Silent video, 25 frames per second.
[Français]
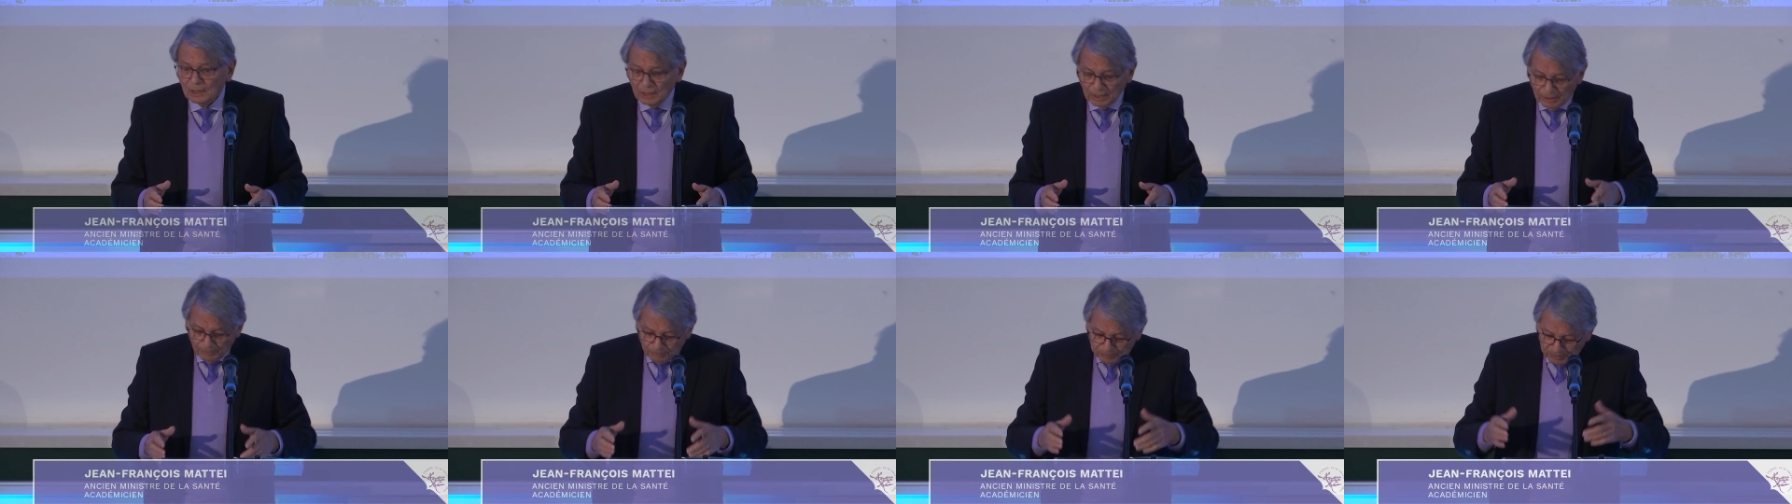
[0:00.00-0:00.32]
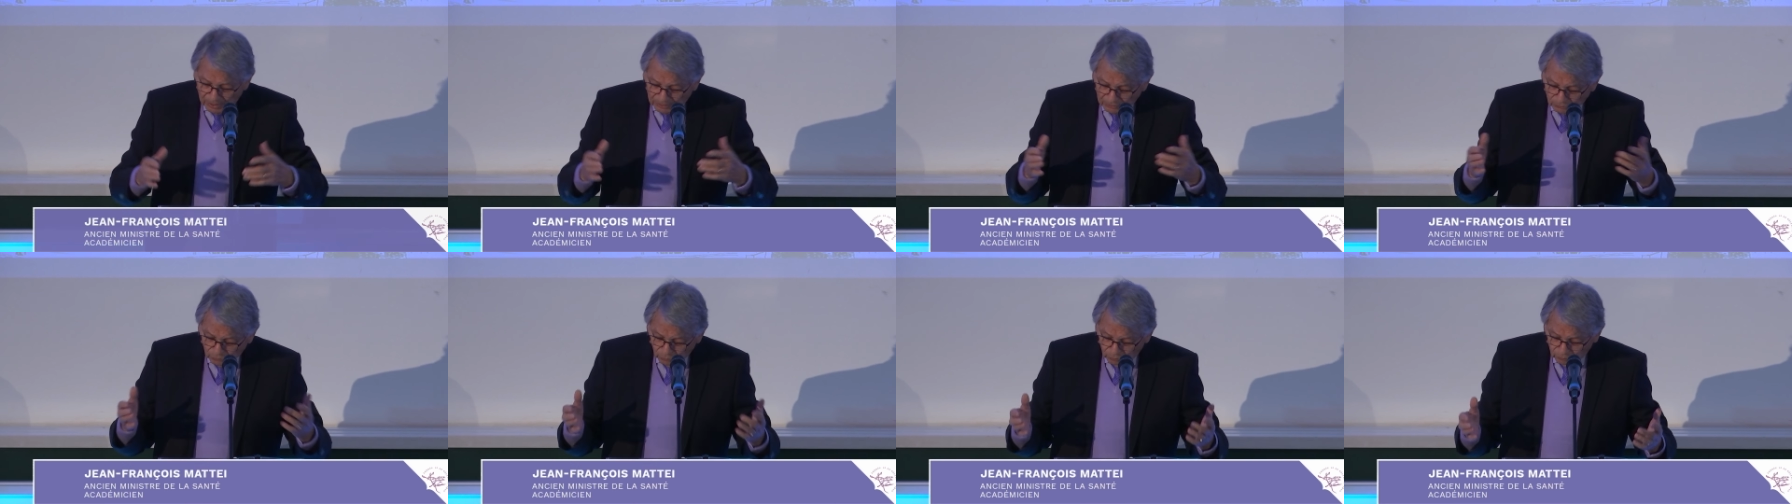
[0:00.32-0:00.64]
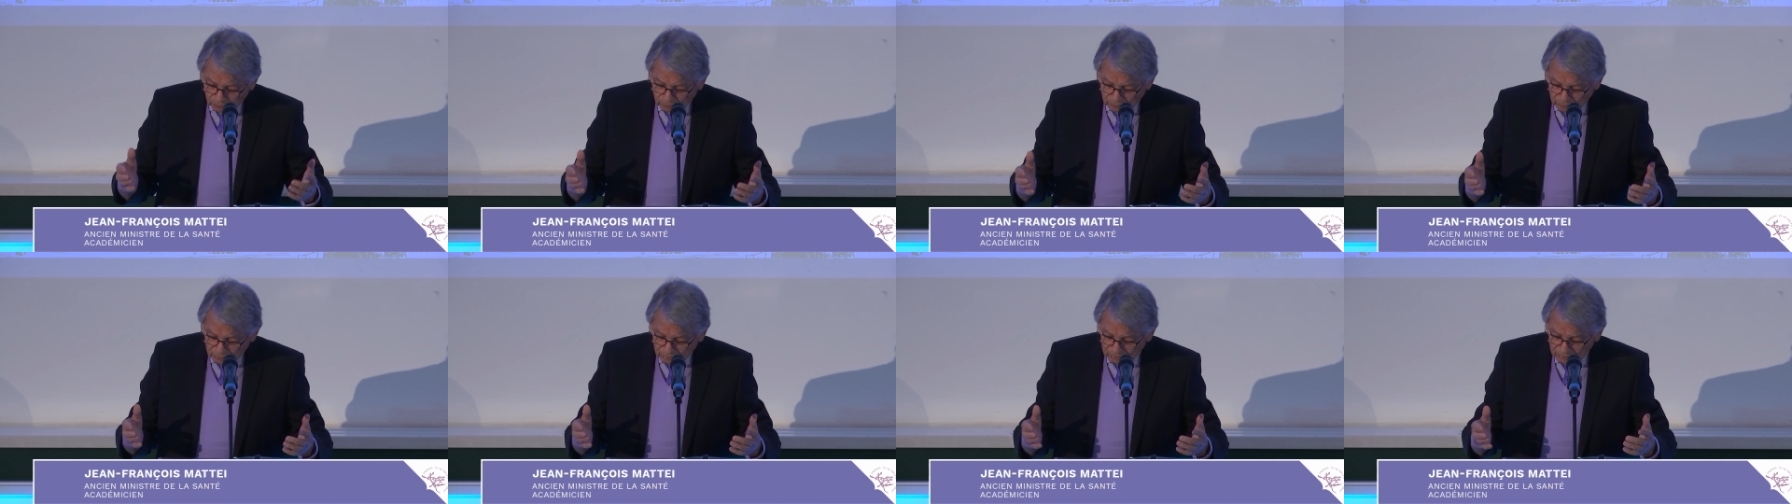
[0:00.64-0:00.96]
Et
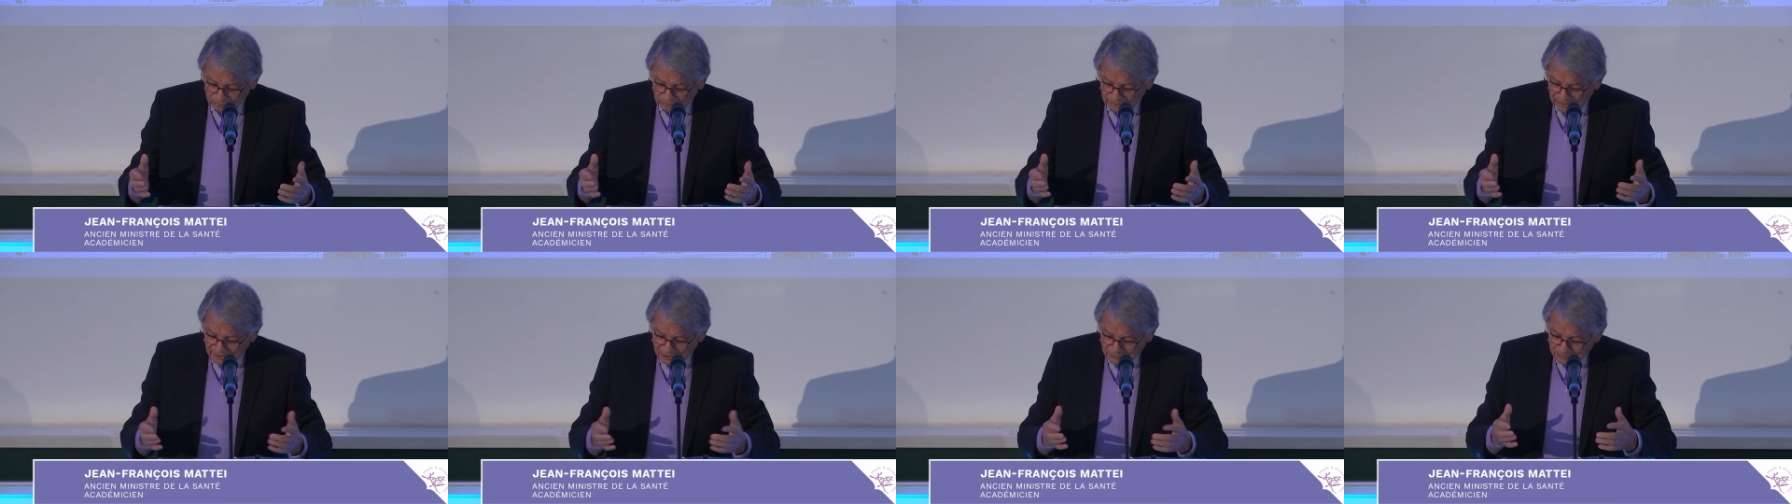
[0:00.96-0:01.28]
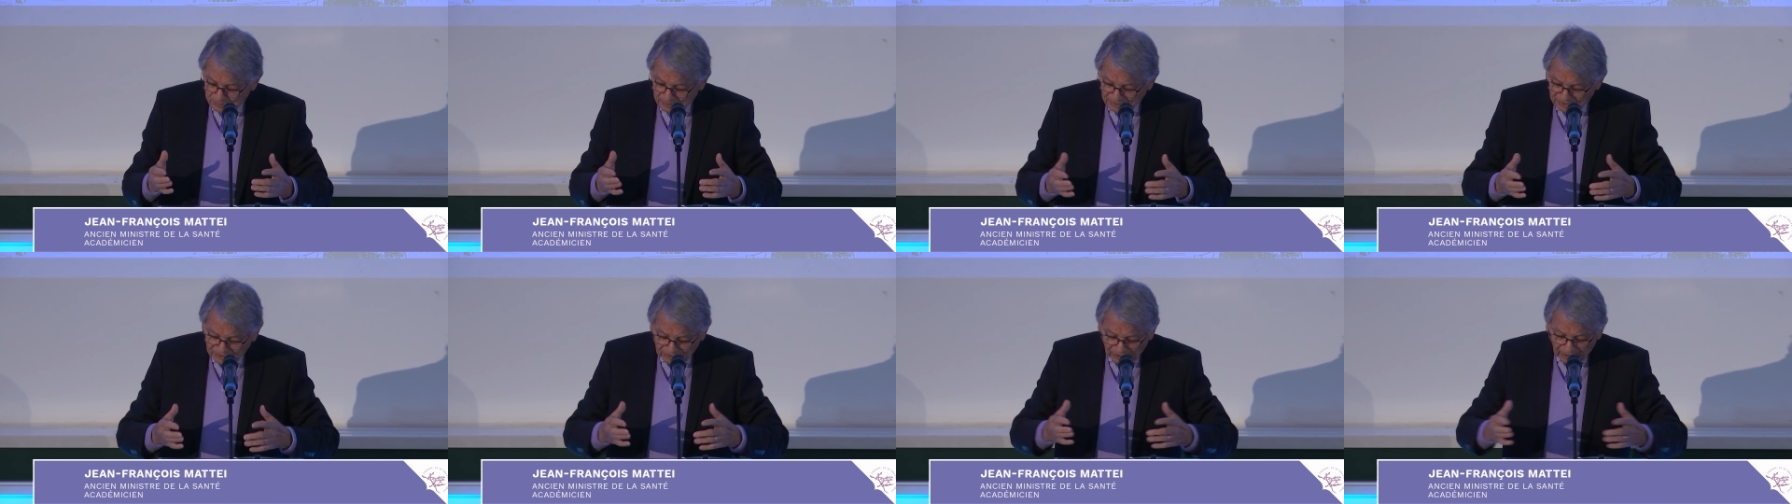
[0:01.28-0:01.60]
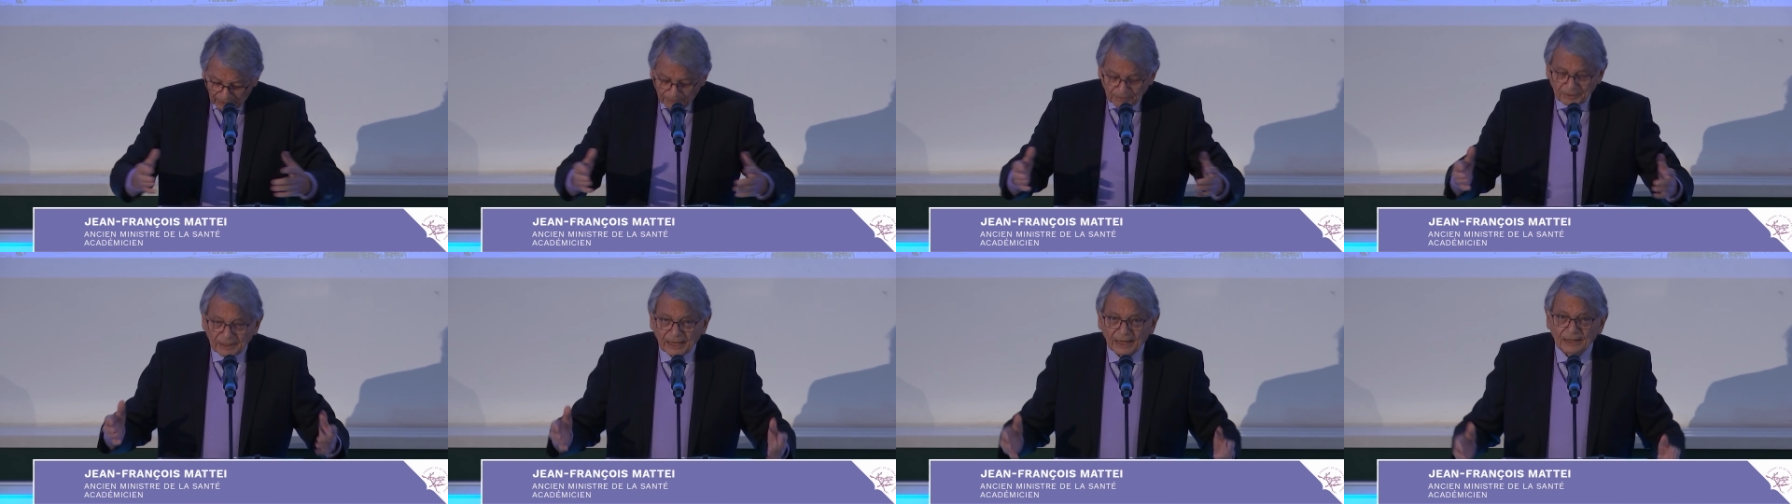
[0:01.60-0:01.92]
Platon explique
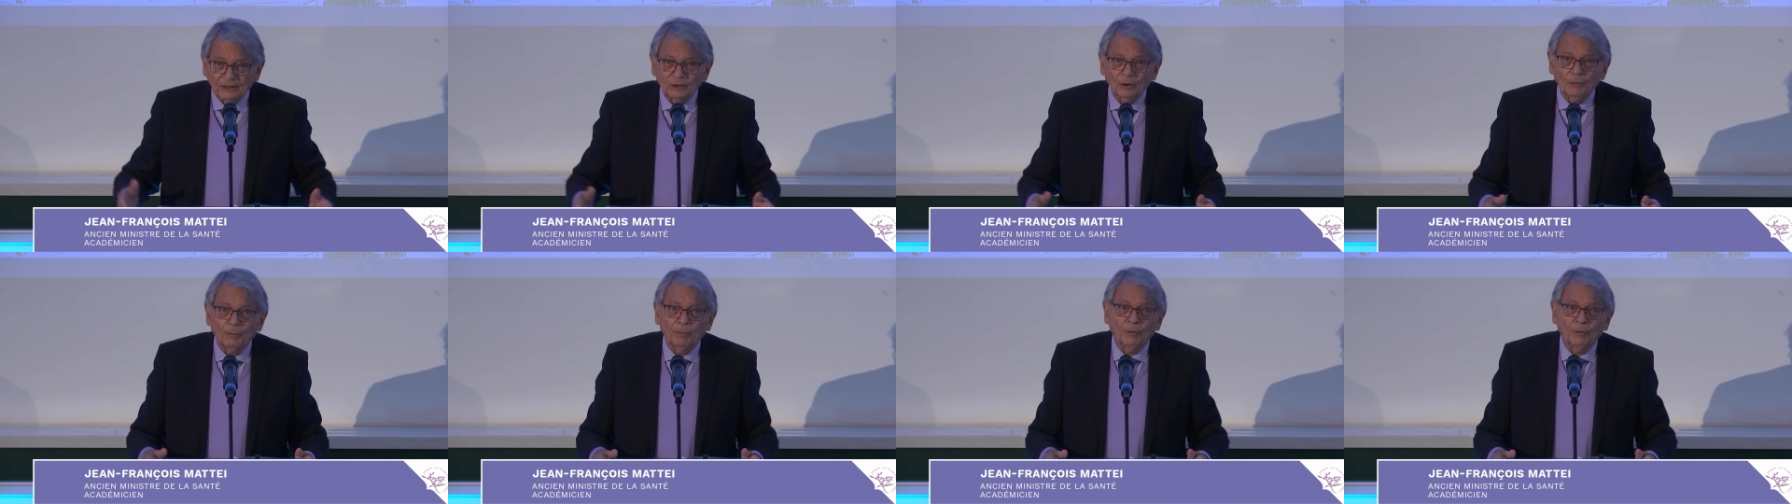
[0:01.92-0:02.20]
très bien dans